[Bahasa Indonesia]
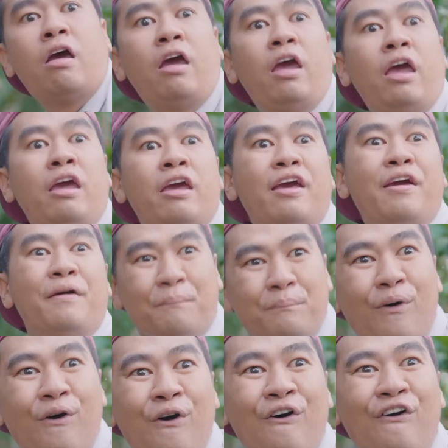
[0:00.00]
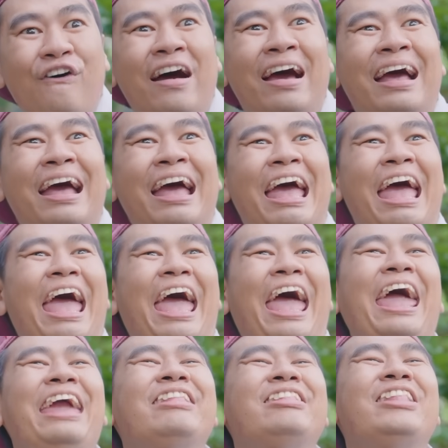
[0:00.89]
Eh, Bu,
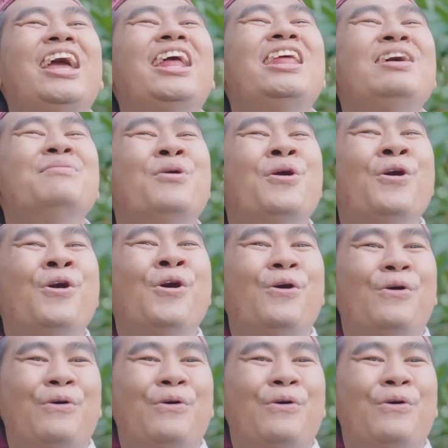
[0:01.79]
acting nih Bu.